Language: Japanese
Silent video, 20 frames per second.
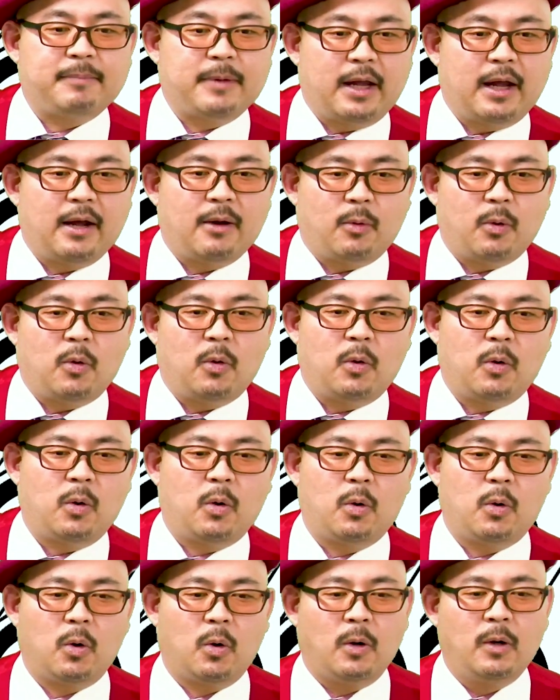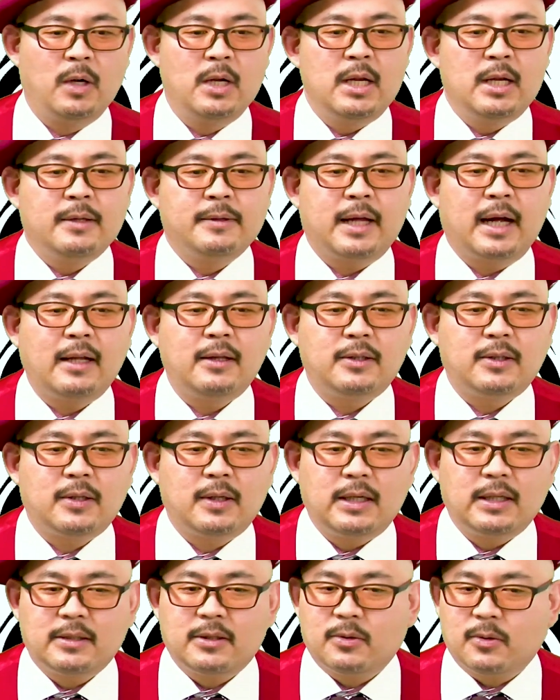ね、ほうほうほう。なんと
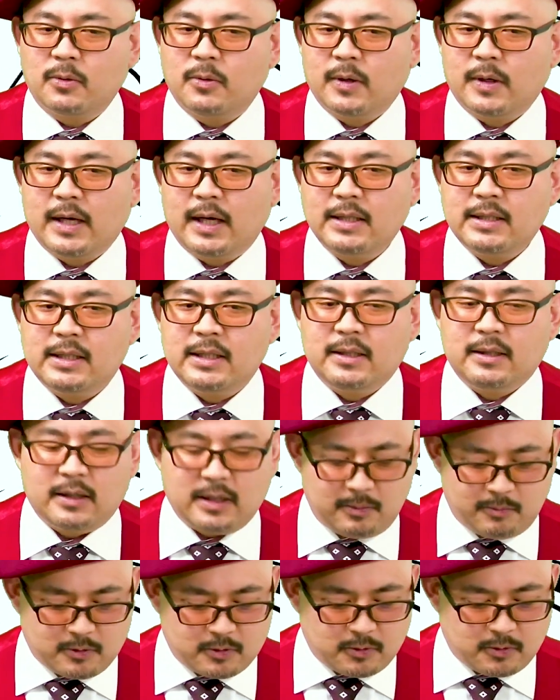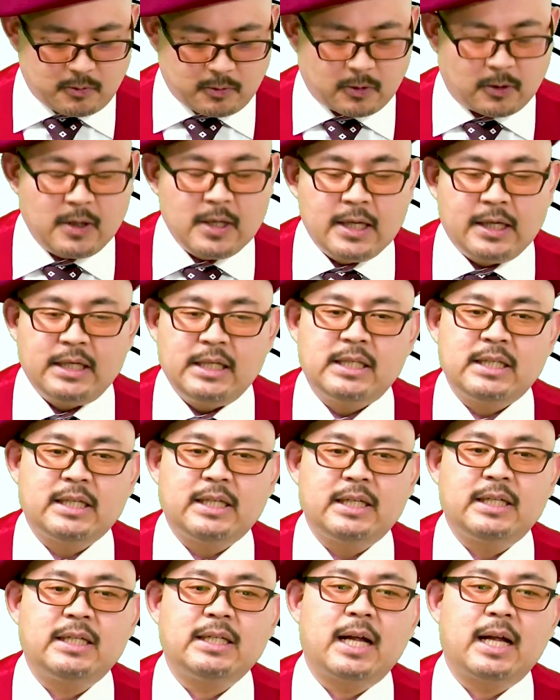なくこの感じってものを意識し